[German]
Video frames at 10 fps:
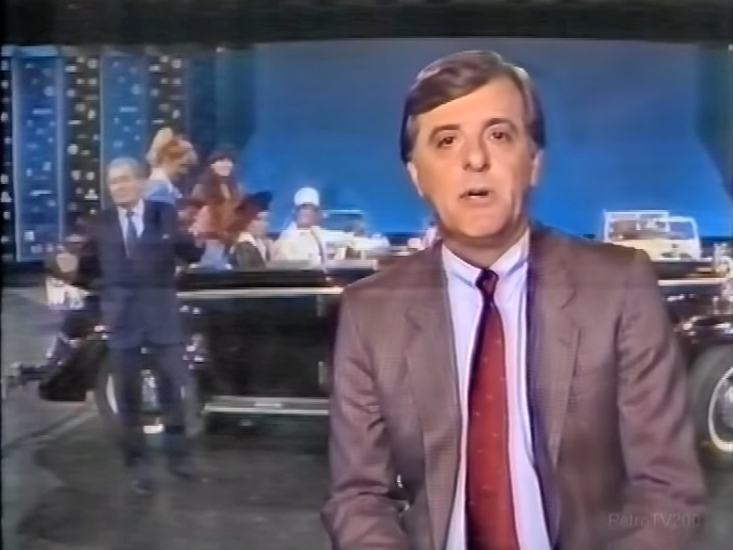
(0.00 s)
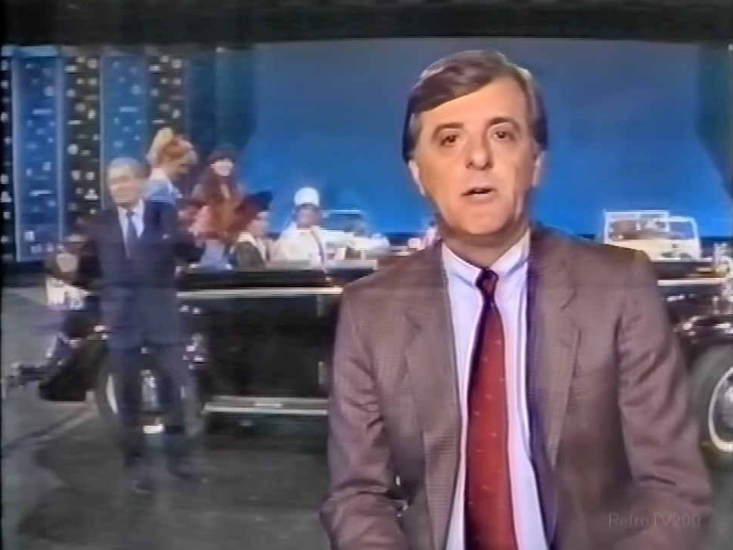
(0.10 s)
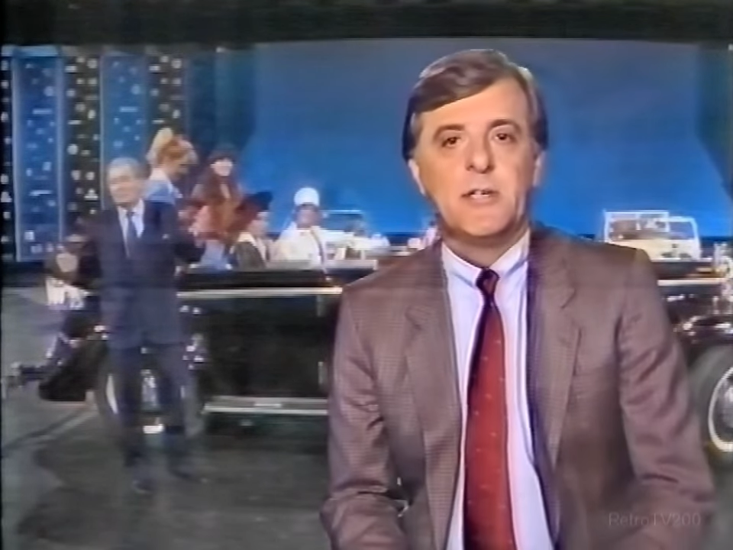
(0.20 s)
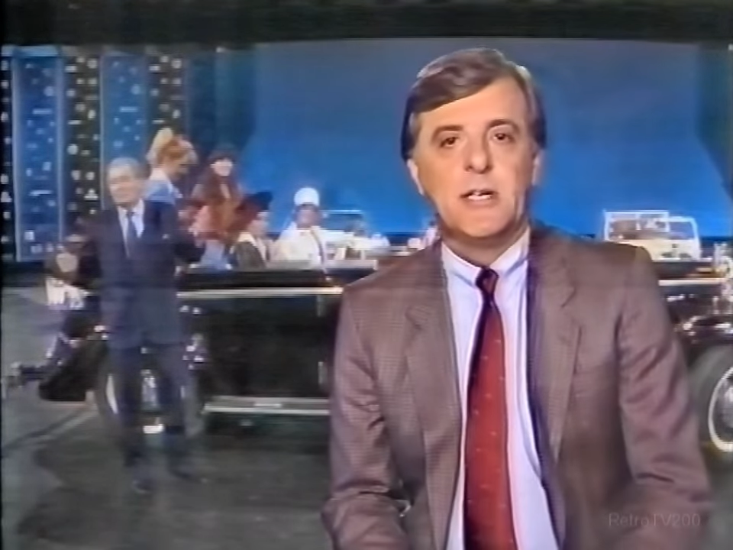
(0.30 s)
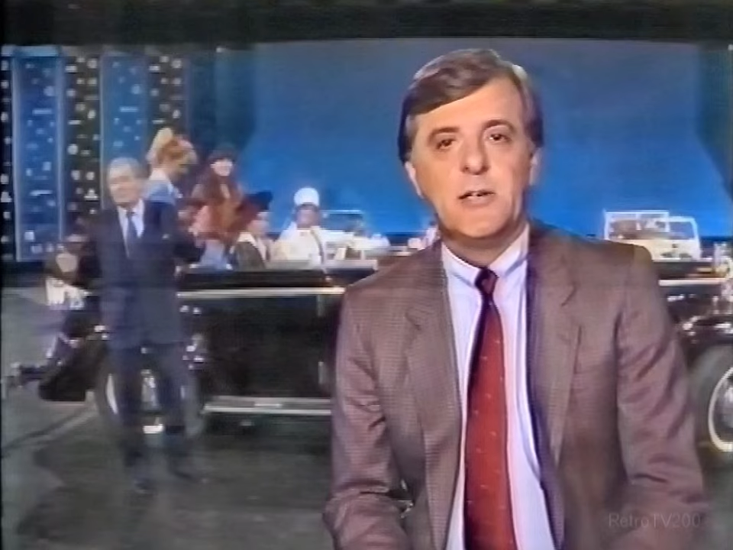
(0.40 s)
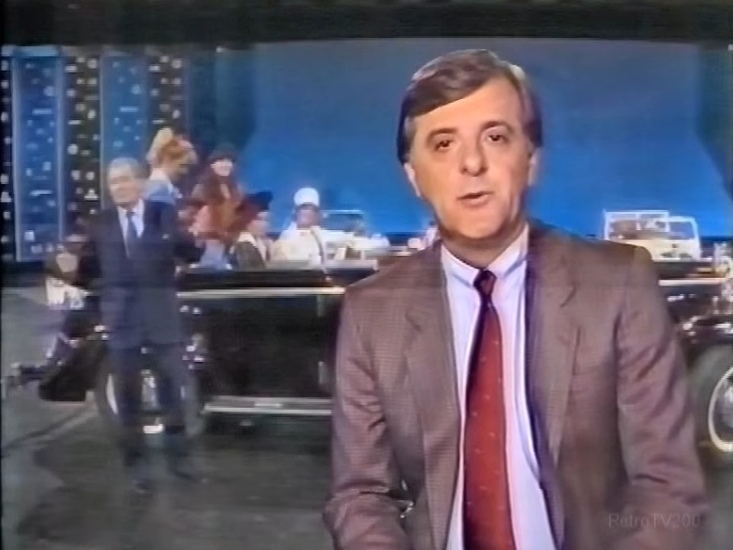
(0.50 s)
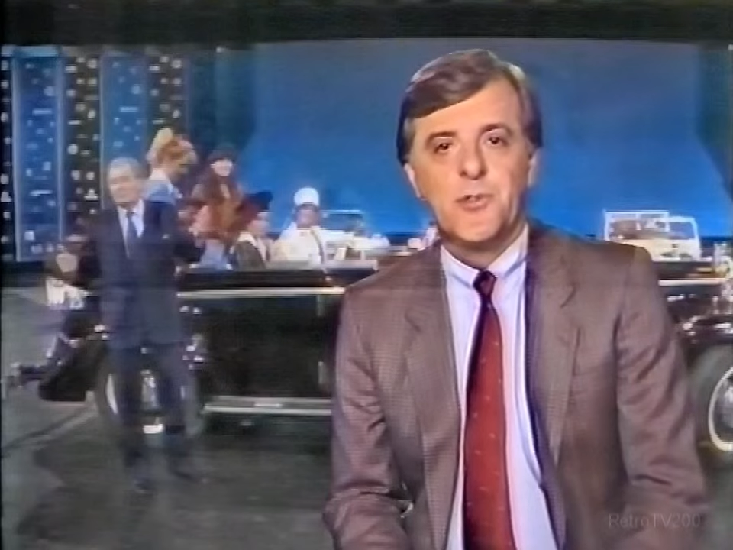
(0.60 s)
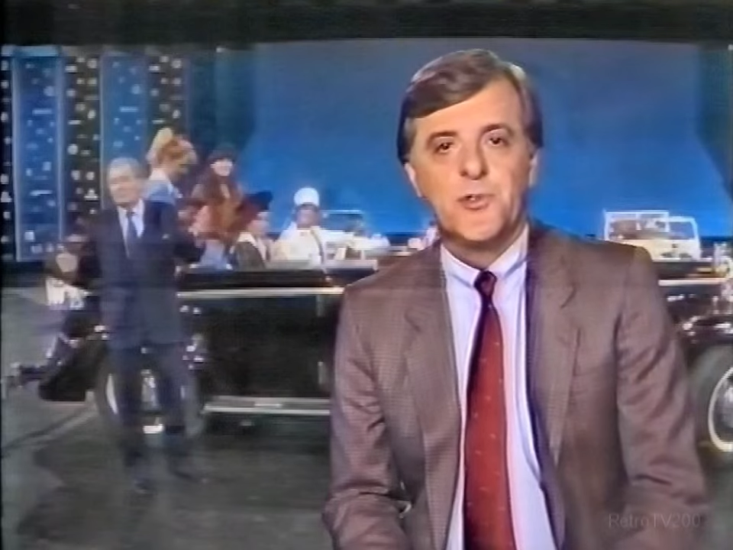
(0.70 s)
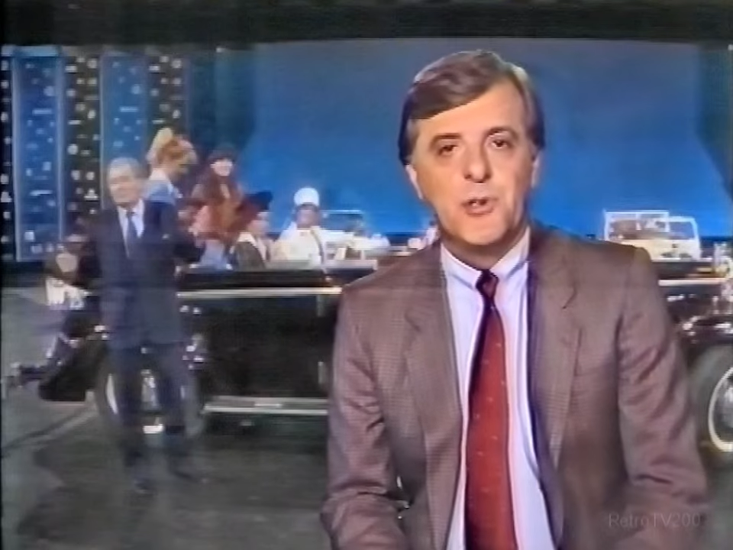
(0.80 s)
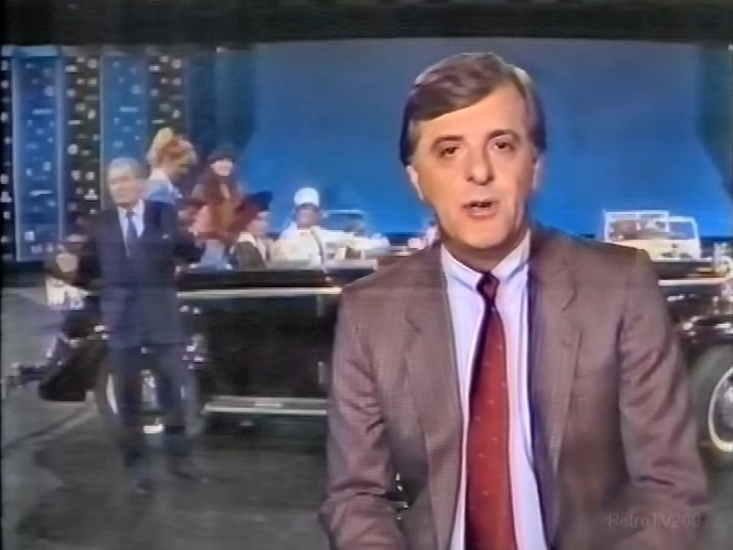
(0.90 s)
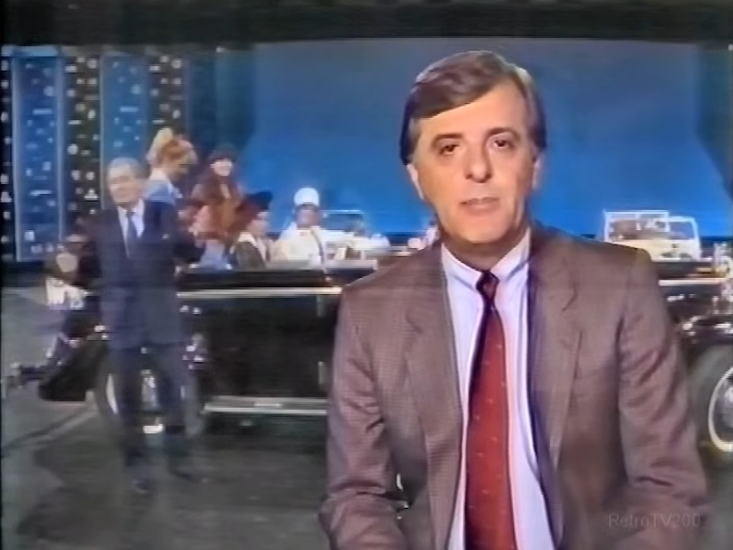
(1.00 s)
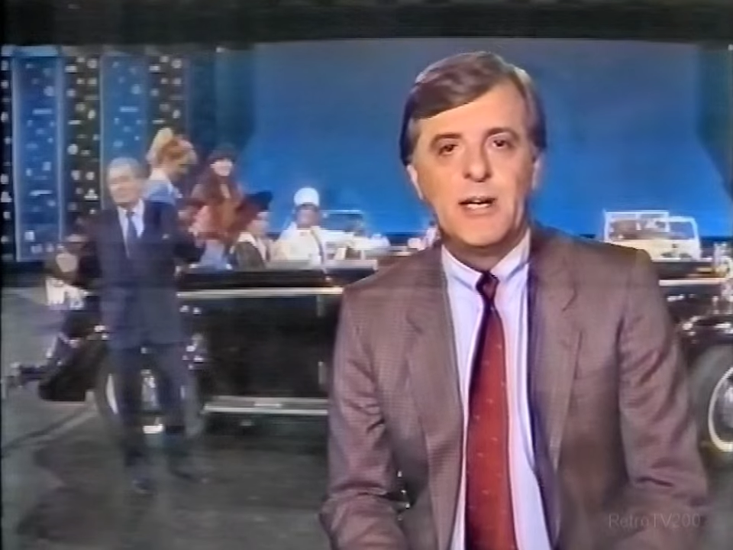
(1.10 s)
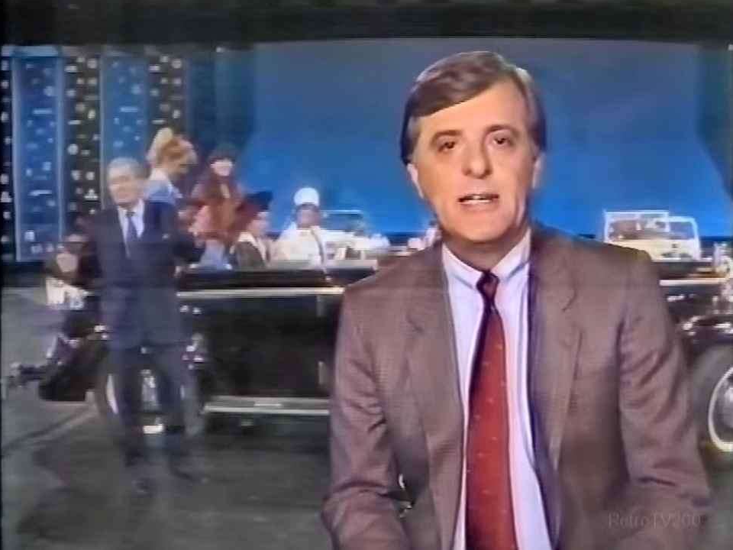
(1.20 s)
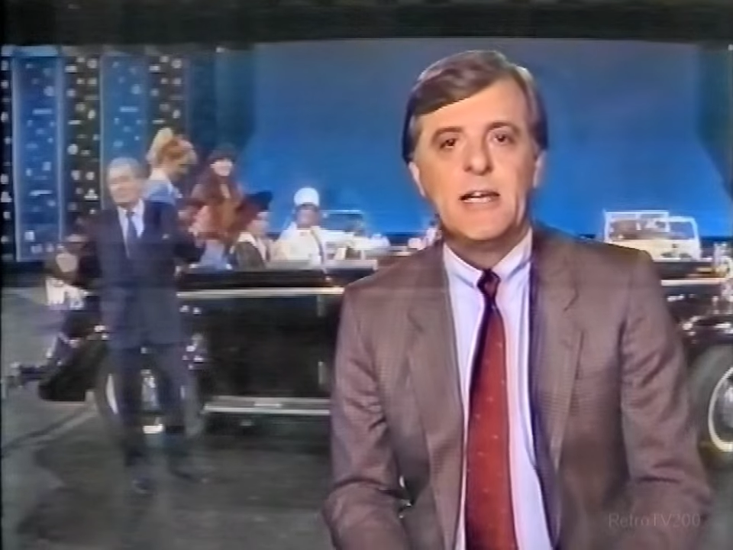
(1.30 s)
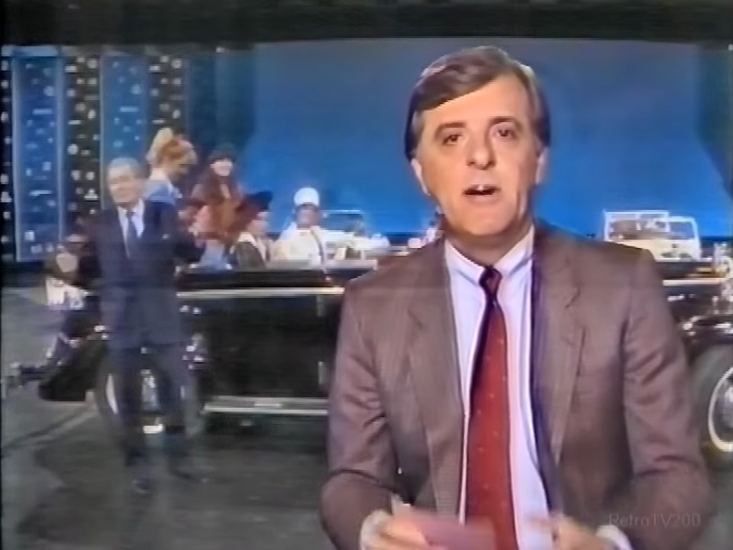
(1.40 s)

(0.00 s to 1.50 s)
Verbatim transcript: Er brauchte keinen großen Showapparat.